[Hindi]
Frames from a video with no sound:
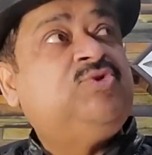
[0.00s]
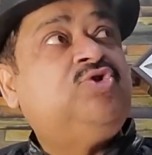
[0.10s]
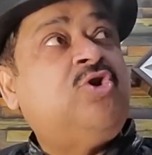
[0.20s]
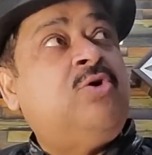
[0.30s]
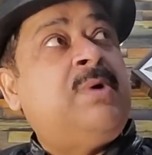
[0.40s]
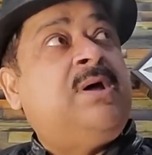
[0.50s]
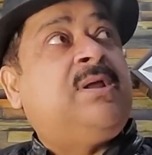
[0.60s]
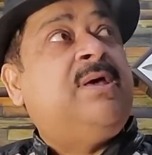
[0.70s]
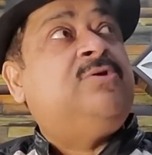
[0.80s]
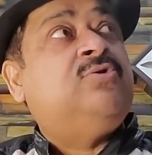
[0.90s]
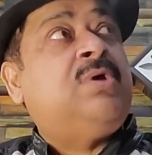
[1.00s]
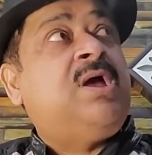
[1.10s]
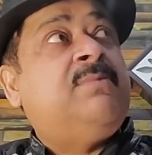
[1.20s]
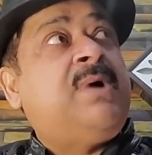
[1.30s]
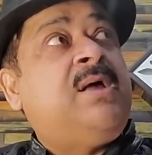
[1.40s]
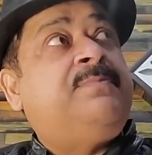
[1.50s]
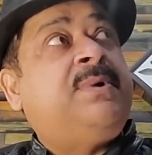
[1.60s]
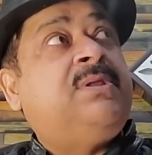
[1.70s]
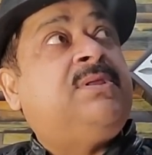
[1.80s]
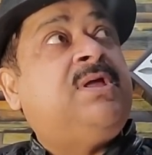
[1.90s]
सौ बार कह चुके हैं अखबार
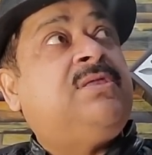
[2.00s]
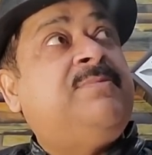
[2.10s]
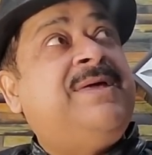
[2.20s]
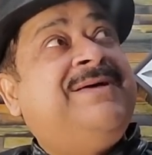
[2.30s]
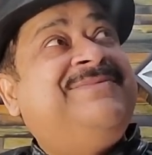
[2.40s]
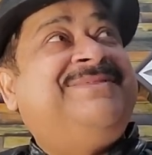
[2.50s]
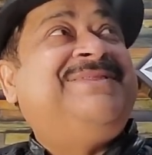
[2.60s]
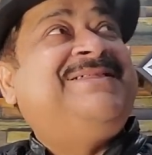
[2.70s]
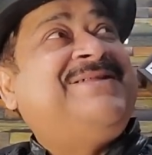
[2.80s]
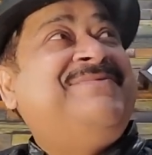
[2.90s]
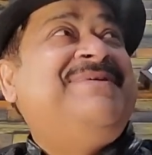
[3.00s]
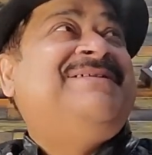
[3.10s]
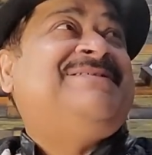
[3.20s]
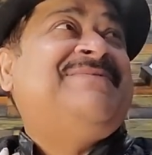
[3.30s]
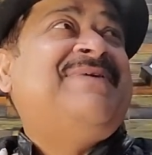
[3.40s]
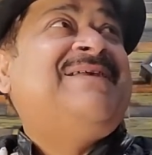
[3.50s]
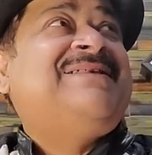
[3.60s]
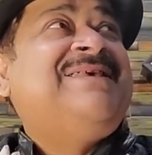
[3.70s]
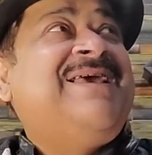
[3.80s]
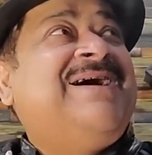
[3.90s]
पढ़ते समय हमसे तमीज़ से बात
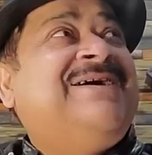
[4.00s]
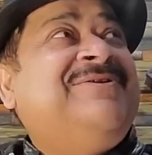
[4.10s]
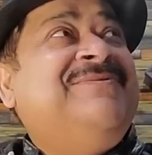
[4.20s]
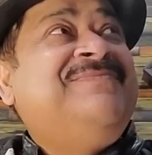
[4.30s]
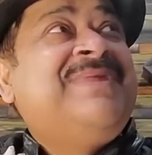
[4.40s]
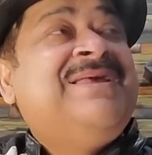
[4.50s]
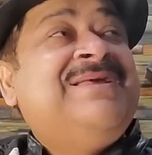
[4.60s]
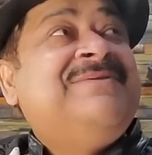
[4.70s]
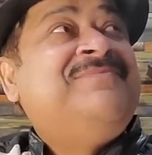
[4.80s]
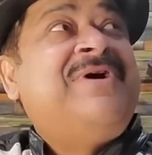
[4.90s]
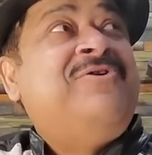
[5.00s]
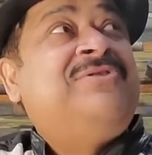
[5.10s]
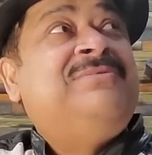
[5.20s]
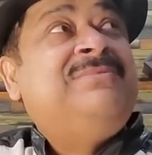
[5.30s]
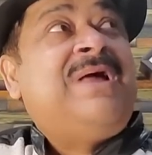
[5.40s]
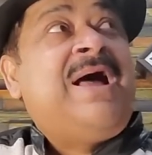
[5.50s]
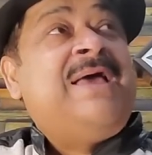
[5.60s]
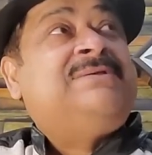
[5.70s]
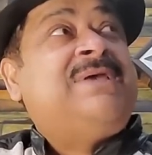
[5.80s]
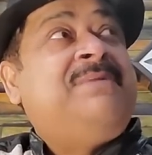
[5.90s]
किया करो बहुत
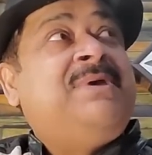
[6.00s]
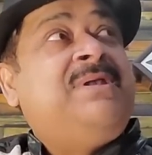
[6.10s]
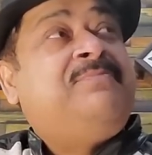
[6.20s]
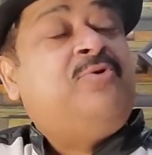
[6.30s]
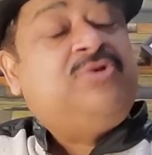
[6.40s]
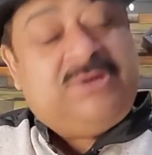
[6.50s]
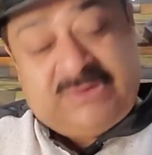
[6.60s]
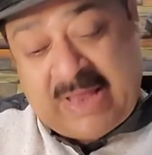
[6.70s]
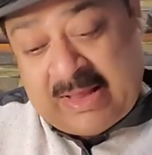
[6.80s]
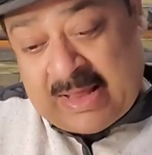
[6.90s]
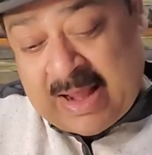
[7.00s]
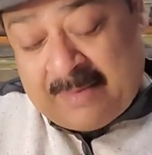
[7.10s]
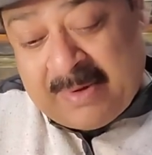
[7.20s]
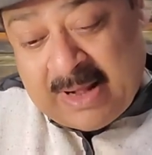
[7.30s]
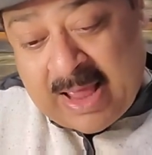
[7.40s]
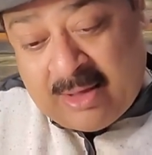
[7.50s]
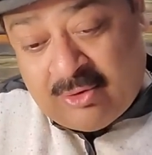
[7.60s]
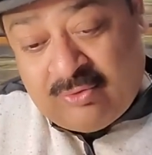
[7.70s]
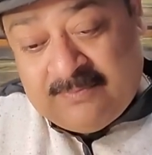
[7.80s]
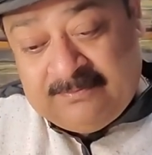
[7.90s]
आए है मेरी पोजीशन खराब कराए हो
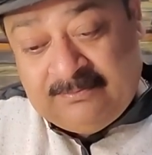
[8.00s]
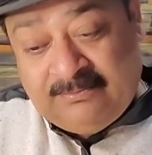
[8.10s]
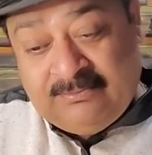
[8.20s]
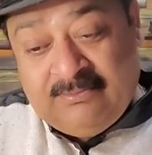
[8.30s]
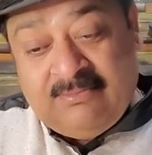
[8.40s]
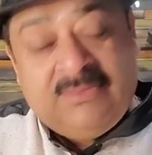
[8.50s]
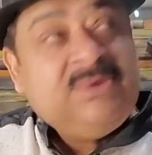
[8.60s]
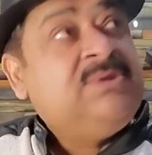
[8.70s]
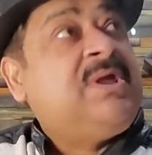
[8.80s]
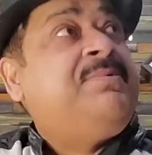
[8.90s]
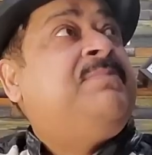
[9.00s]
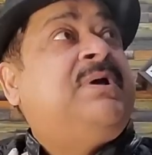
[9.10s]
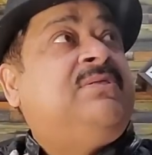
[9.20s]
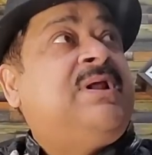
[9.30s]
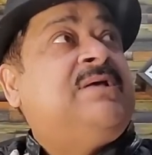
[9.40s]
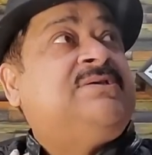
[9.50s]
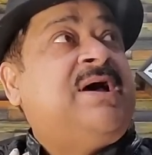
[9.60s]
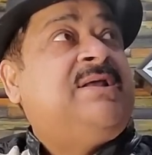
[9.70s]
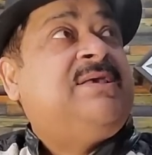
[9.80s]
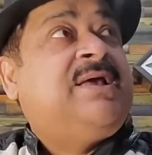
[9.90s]
तुम तभी
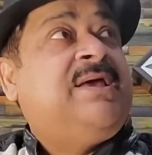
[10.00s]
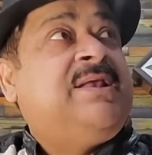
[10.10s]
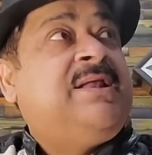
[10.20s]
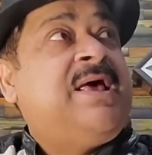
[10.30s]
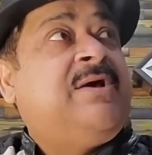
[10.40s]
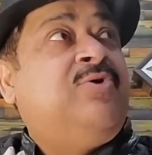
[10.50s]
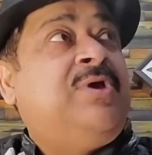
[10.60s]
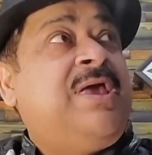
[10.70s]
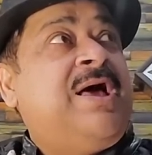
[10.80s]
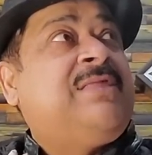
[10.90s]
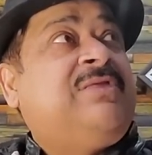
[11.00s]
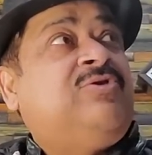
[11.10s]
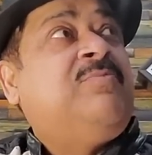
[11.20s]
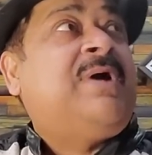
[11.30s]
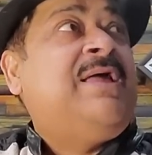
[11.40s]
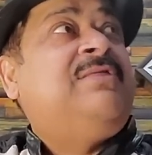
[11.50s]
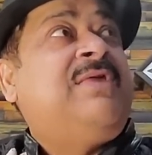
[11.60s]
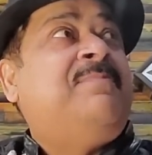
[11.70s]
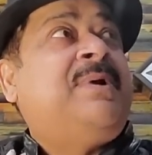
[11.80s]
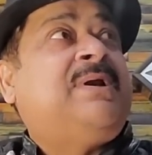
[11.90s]
भद्राचार्य जी कह रहे हैं गुड़िया से तुम
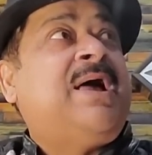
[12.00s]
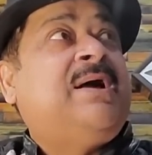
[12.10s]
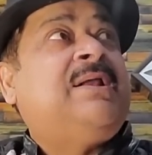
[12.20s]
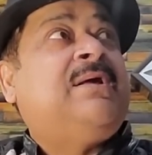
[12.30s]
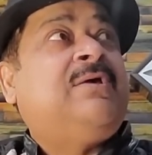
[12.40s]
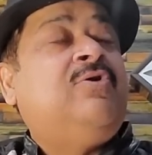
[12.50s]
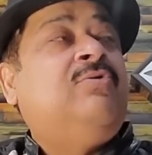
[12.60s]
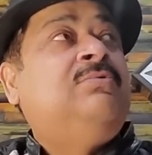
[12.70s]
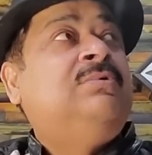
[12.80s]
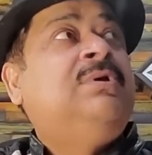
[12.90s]
कैसे पटाख रखे हो